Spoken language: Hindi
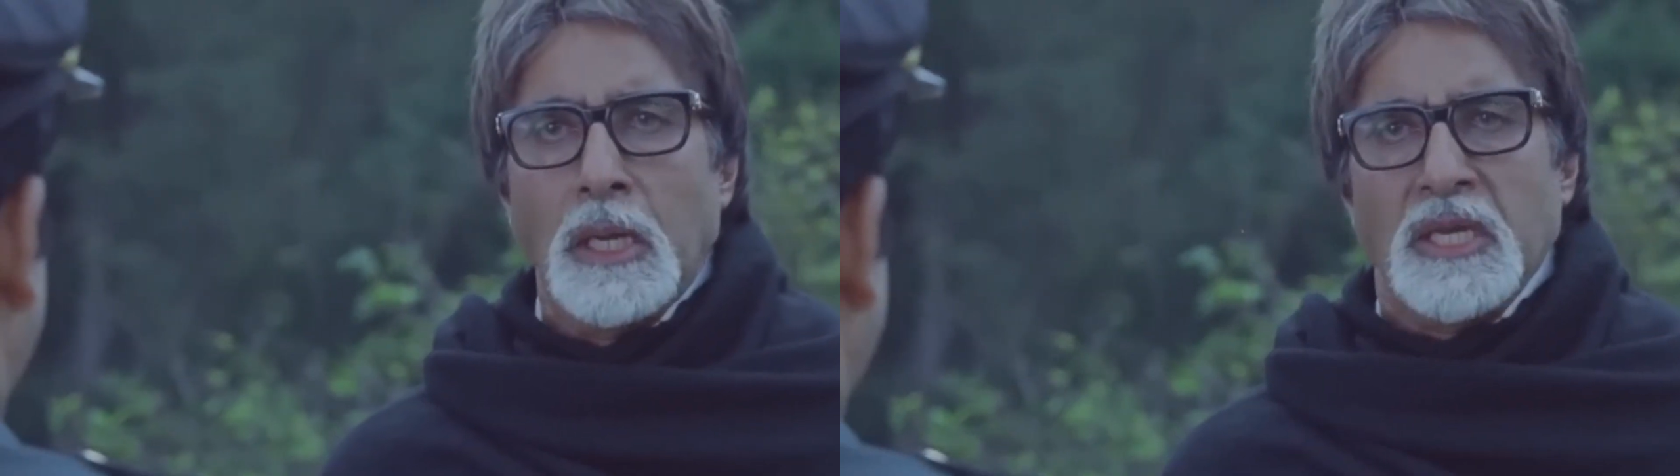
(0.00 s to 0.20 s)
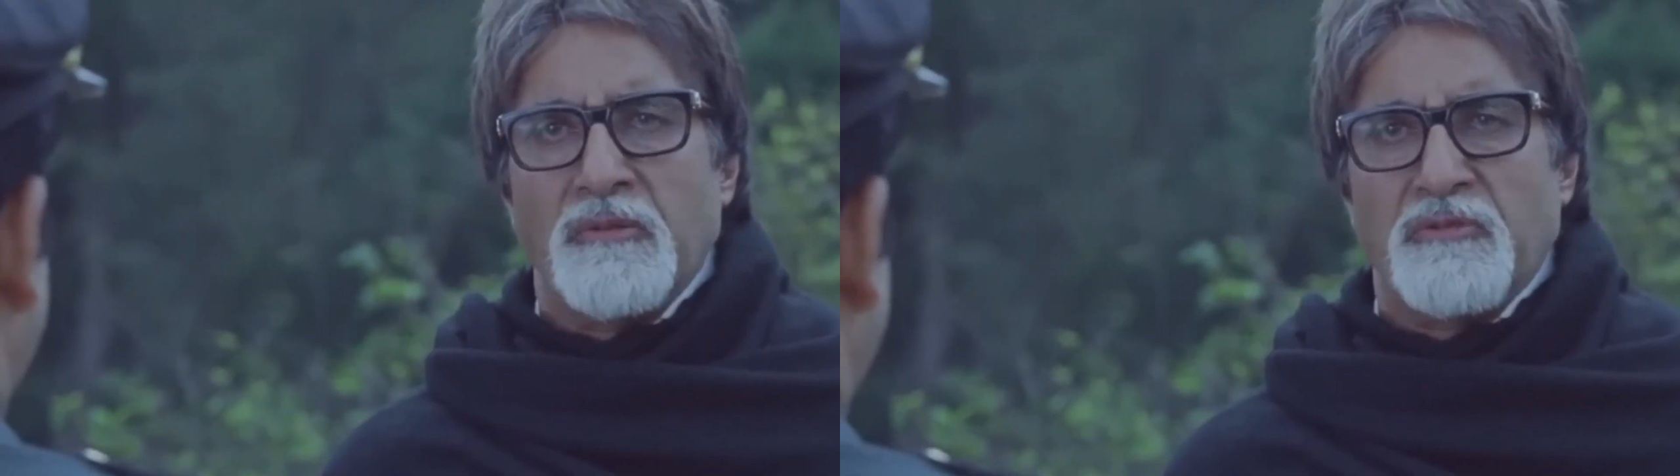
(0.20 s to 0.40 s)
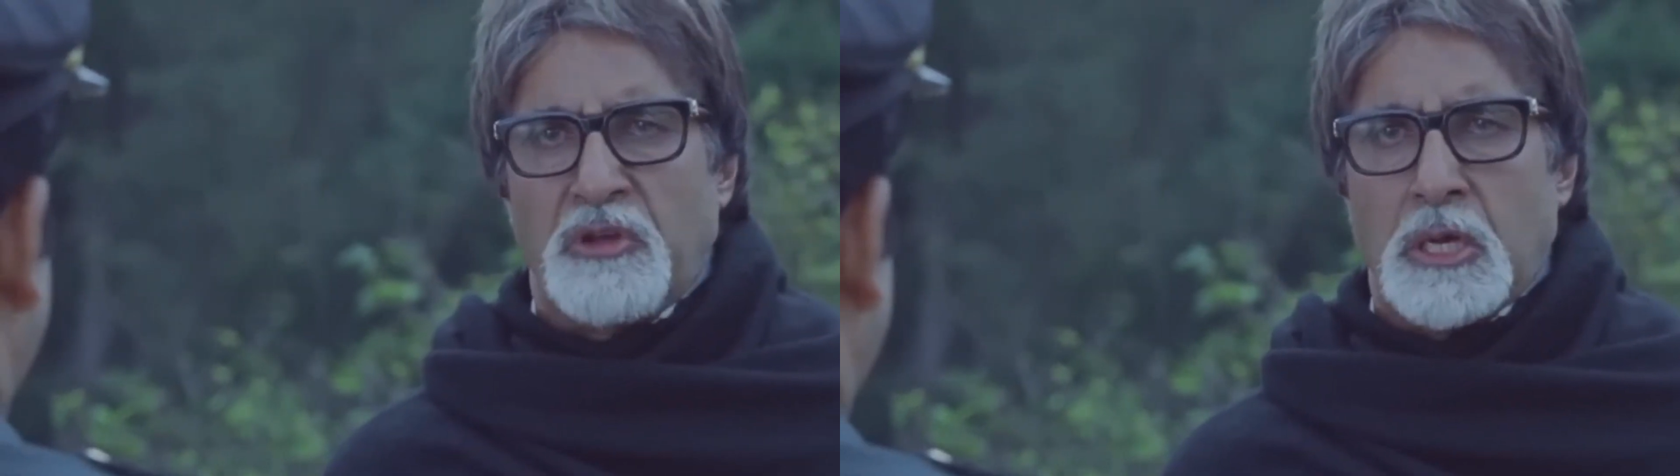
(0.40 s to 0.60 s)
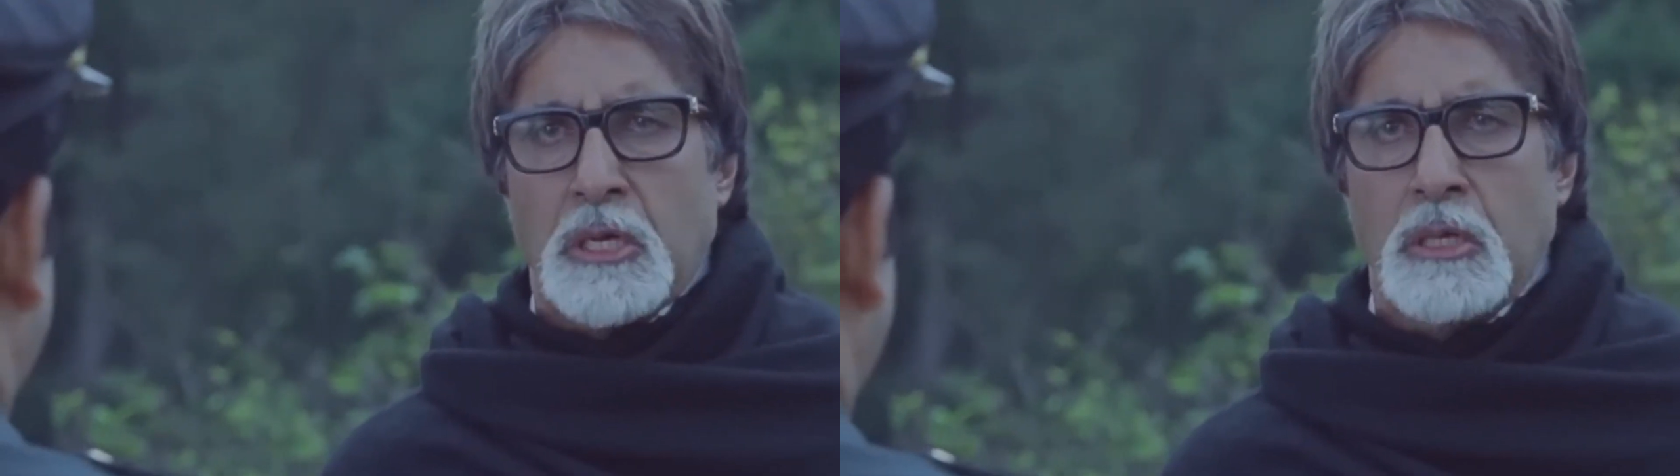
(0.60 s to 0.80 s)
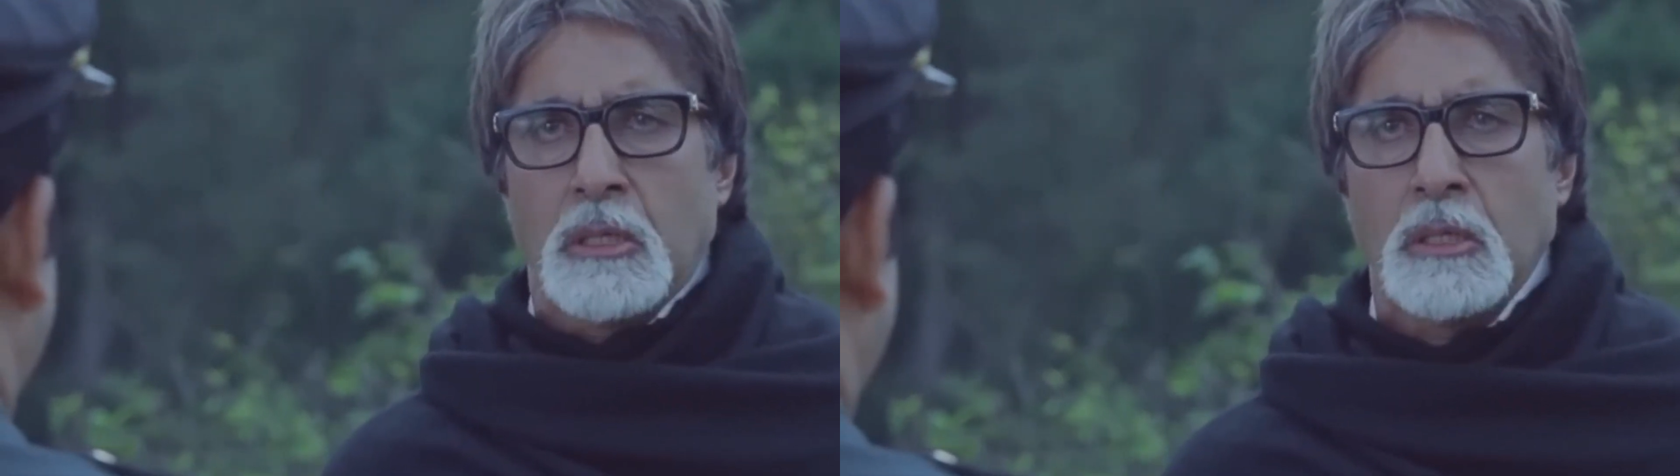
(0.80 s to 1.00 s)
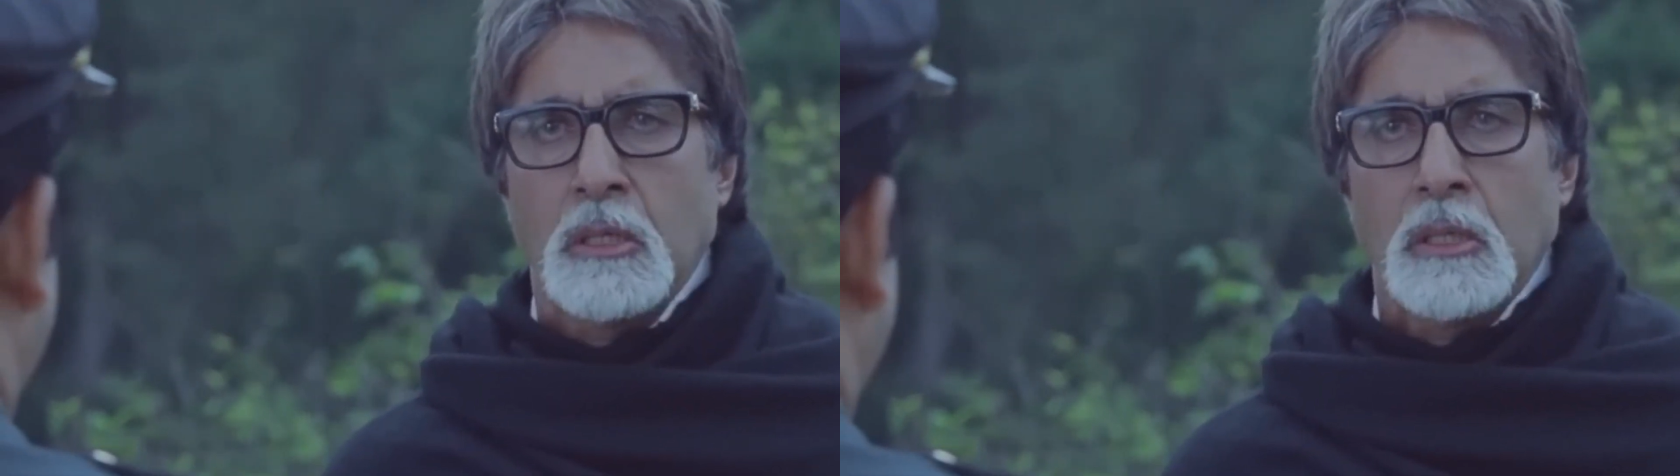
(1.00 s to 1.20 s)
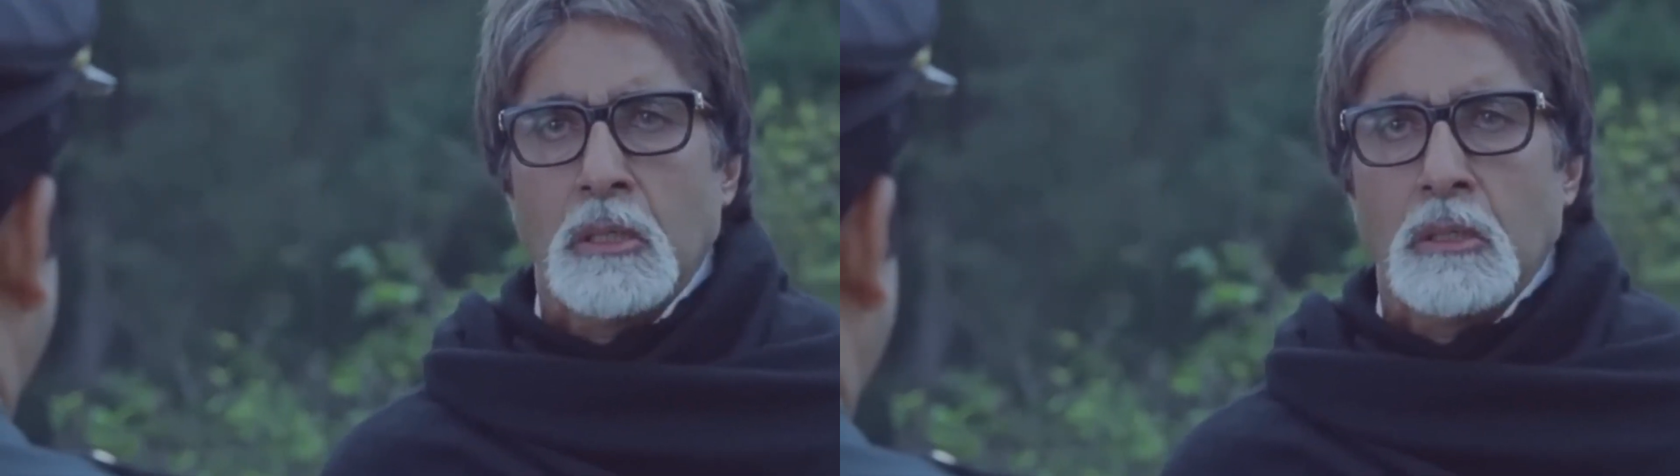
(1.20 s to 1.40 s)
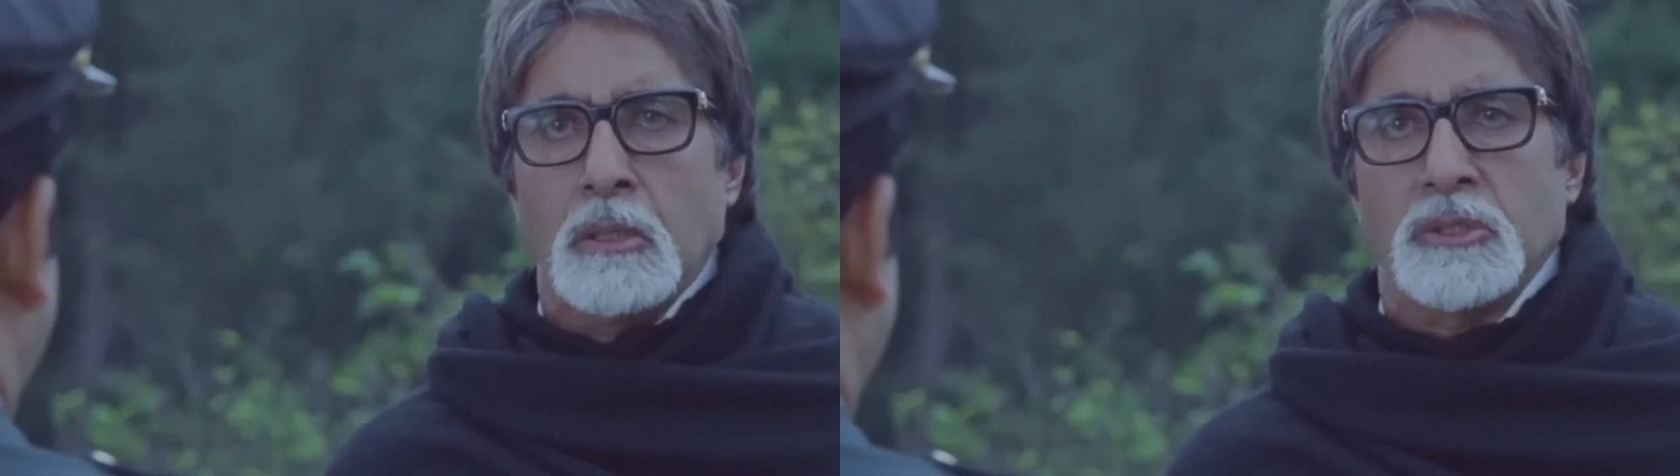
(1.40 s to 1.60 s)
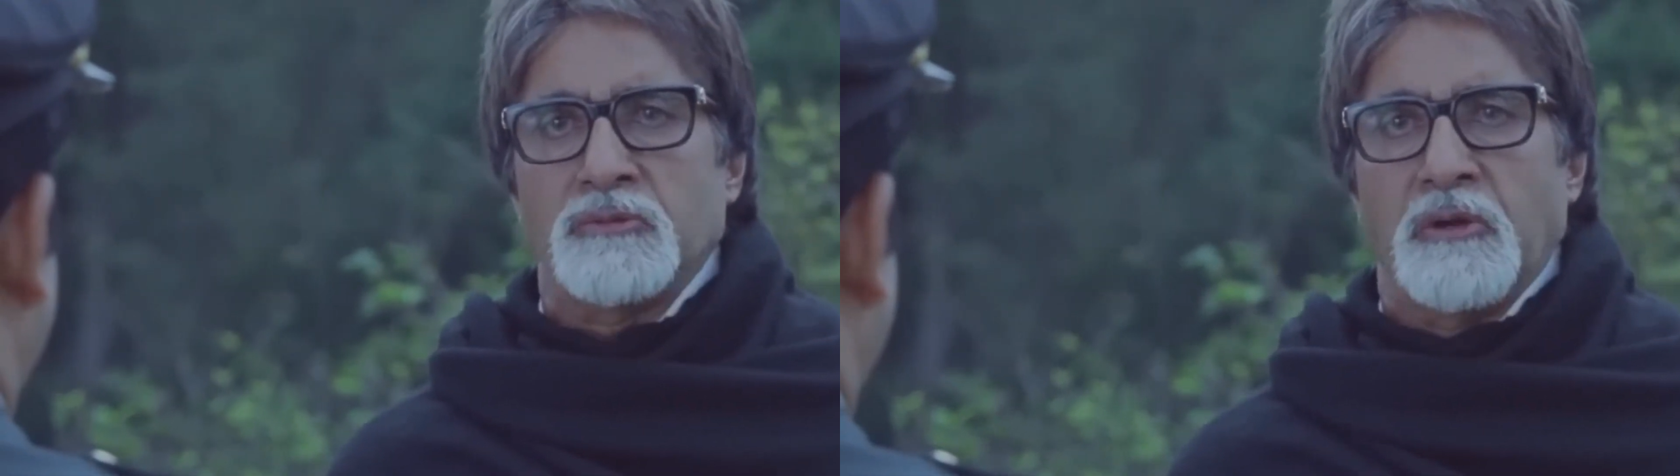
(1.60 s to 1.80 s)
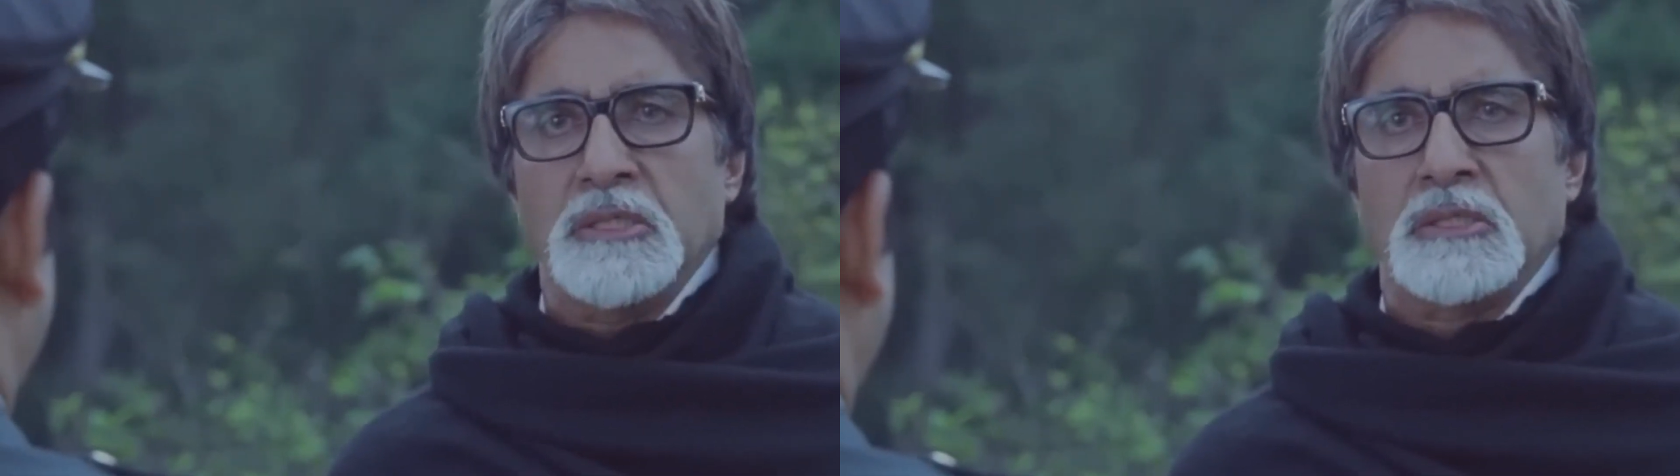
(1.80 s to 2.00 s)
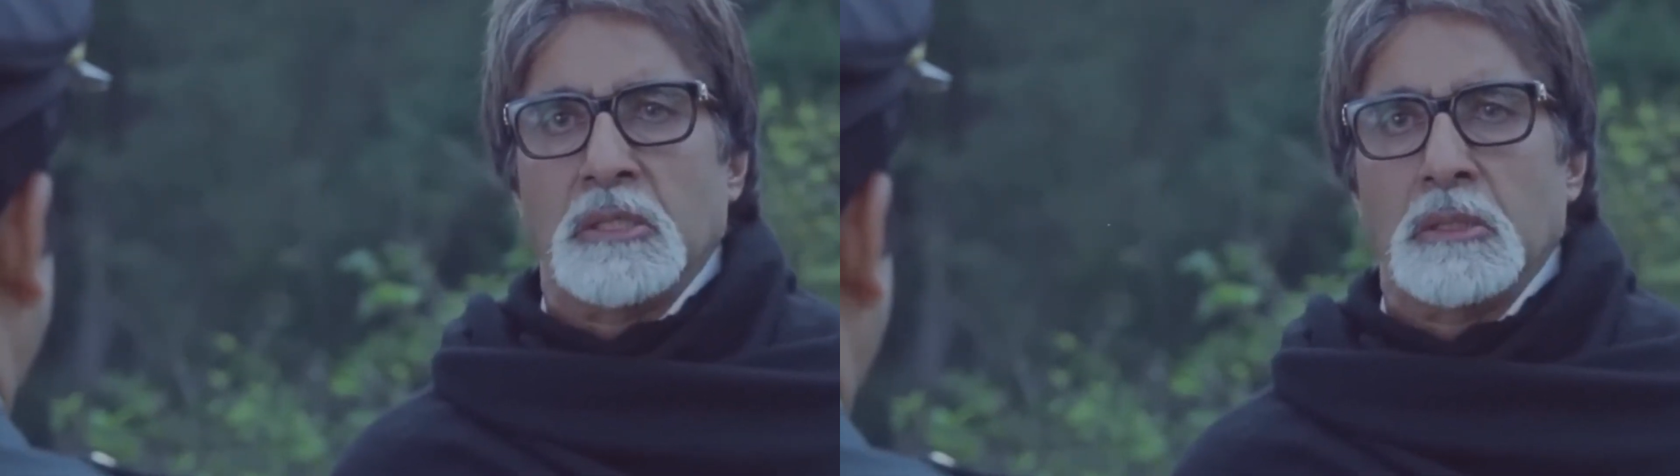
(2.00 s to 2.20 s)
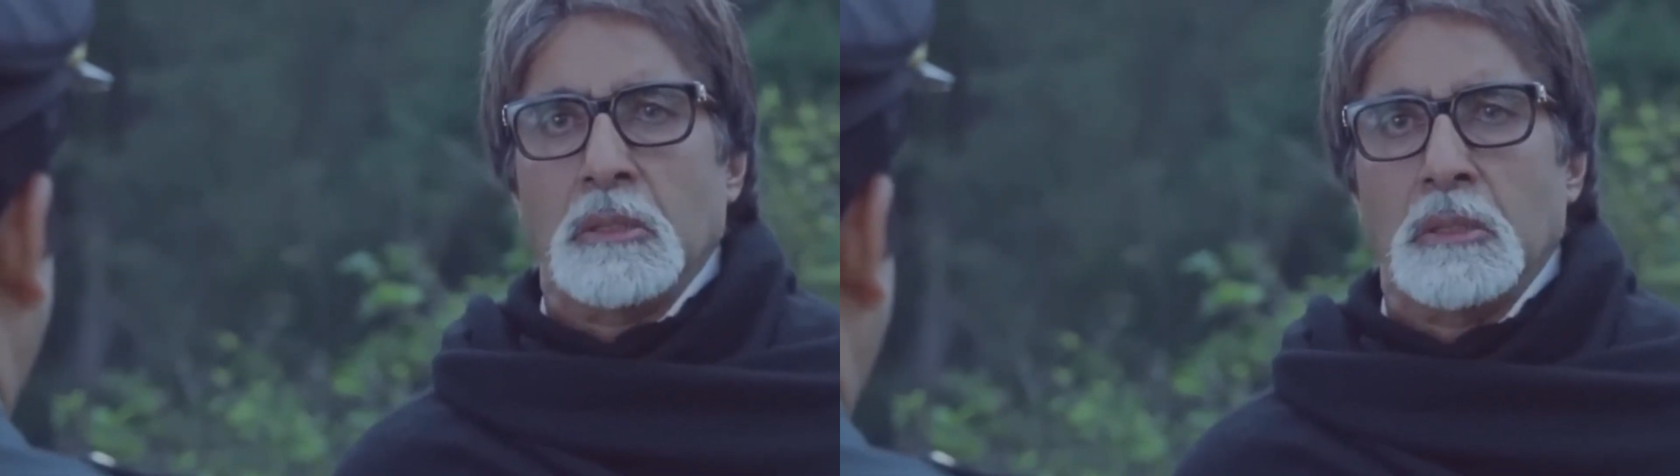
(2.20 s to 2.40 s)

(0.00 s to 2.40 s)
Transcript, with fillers: करीब on his face?